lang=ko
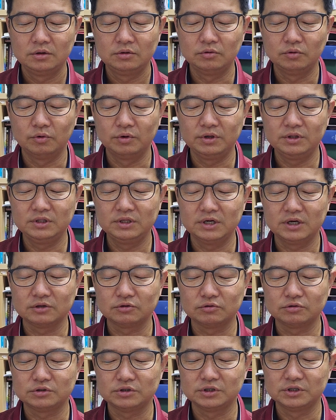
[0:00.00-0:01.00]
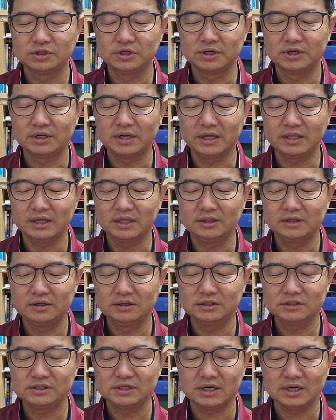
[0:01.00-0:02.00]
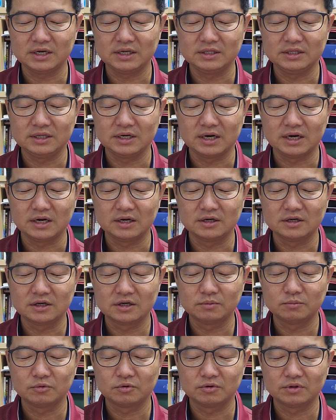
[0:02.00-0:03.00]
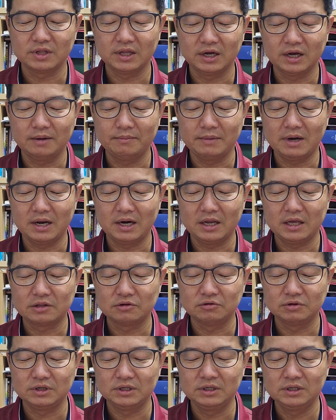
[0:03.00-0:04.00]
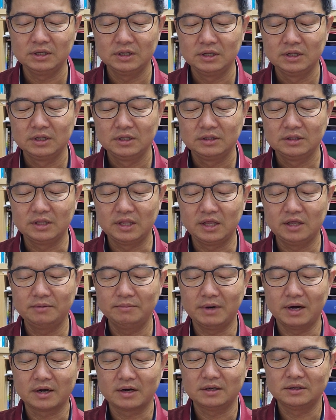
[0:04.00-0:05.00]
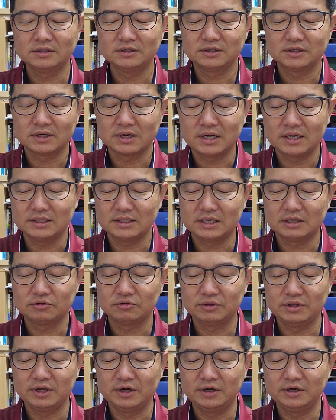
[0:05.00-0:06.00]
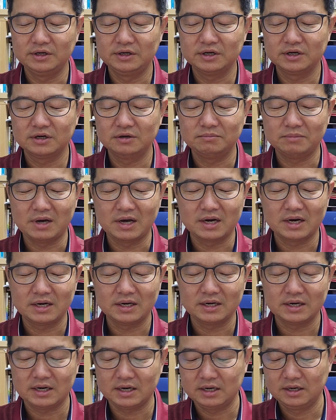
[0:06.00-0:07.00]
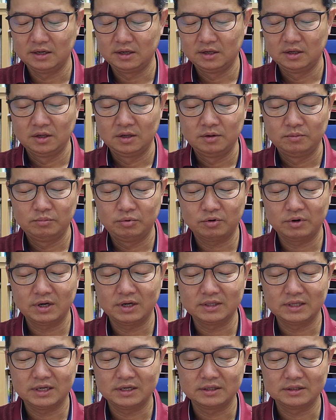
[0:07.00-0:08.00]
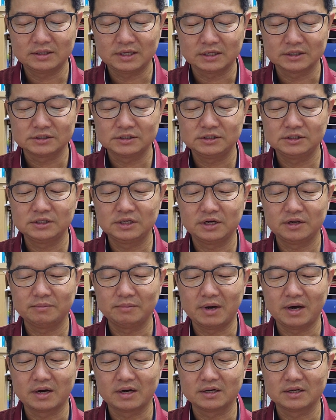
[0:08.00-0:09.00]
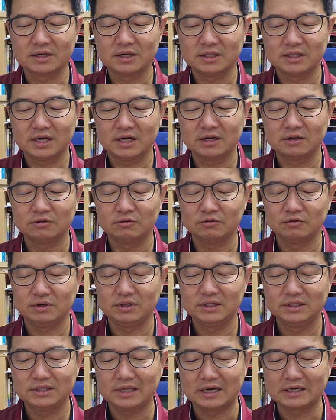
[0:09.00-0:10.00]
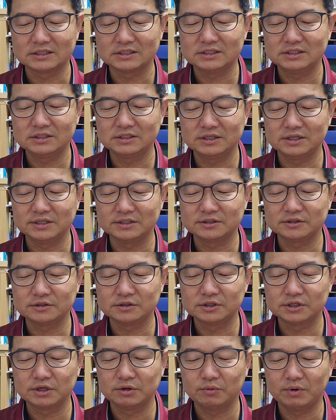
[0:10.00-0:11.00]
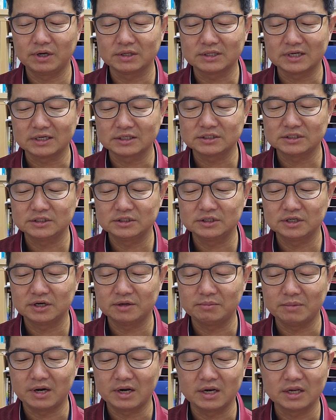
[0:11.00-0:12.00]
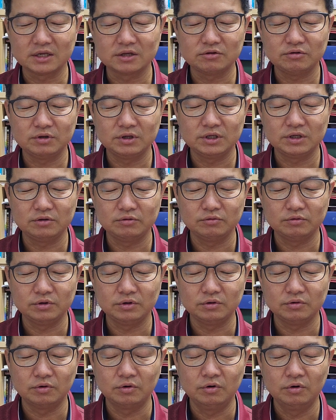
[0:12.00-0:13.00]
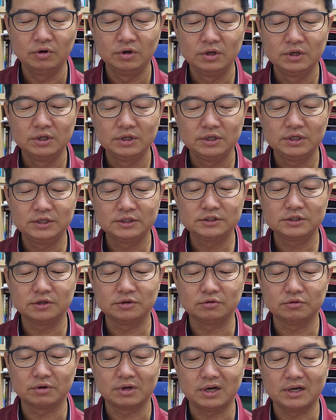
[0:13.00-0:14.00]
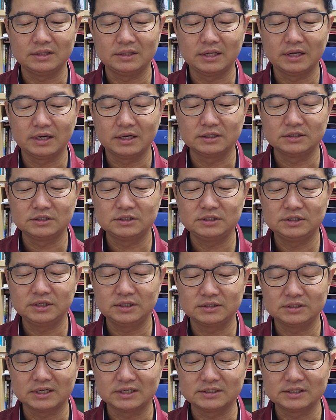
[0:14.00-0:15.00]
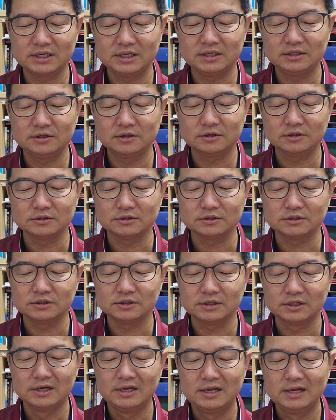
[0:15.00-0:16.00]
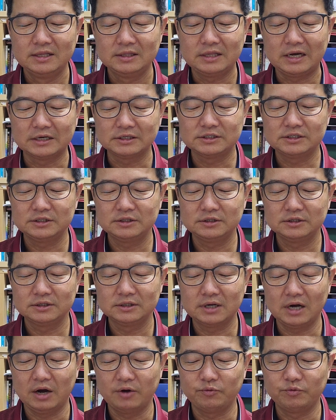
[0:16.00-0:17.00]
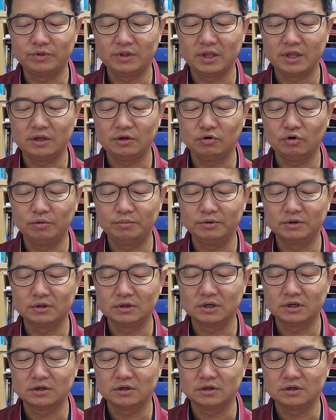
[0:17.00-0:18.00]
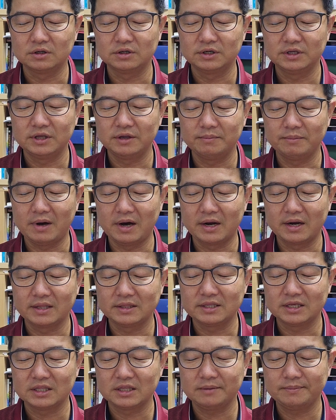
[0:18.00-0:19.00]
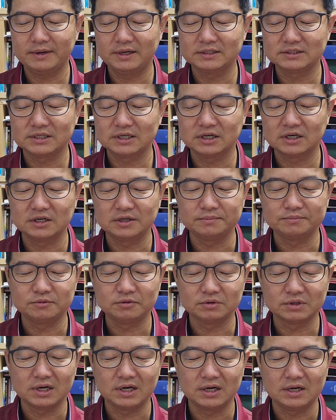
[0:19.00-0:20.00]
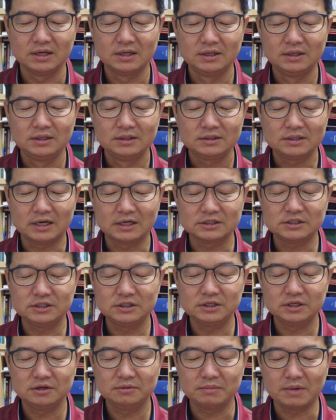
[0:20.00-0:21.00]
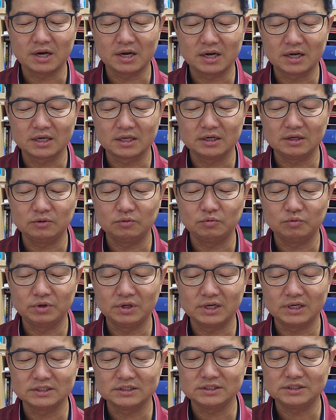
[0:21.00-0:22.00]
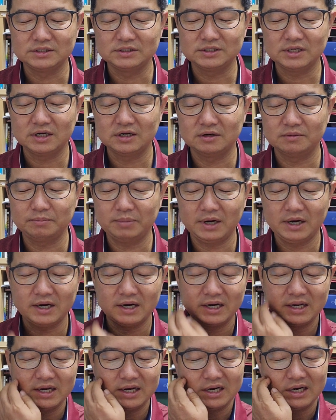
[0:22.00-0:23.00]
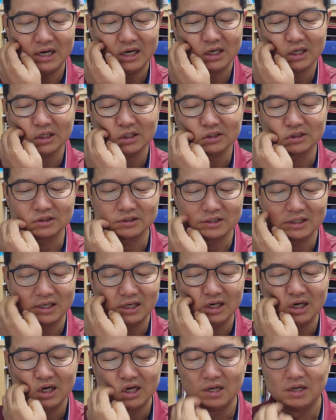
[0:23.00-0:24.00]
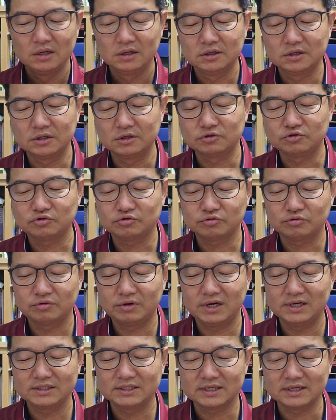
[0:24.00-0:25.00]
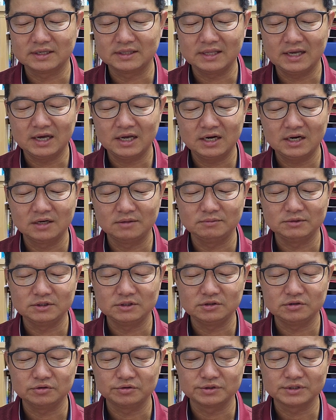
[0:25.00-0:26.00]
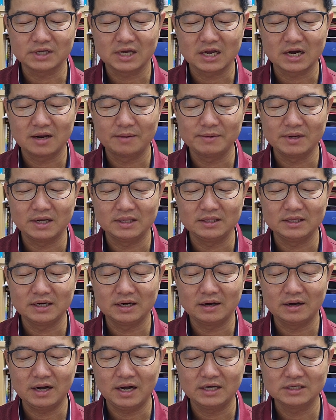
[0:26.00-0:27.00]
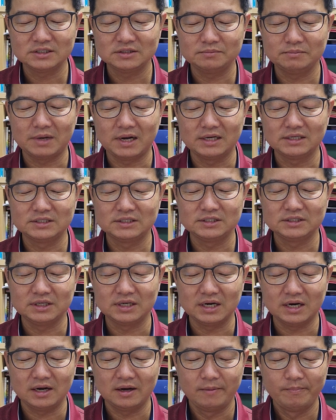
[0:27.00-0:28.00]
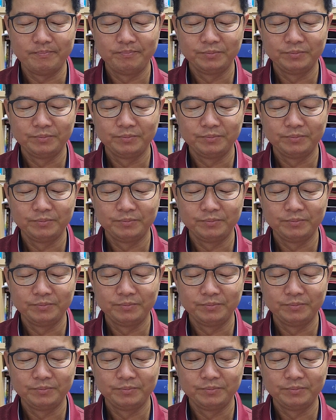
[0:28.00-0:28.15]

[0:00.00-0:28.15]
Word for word: 노인이라도 정의를 깨닫는 것이 아니니라. 그러므로 내가 말하노니 내 말을 들으라. 나도 내 의견을 말하리라. 보라 나는 당신들의 말을 기다렸노니 당신들의 슬기와 당신들의 말에 귀 기울이고 있었노라 내가 지혜 자세히 들은즉 당신들 가운데 욕을 꺾어 그의 말에 대답할 자가 없도다 당신들이 말하기를 우리가 진상을 파악하였으나 가 그를 추궁할 자는 하나님이시요 사람이 아니라 하지 말지니라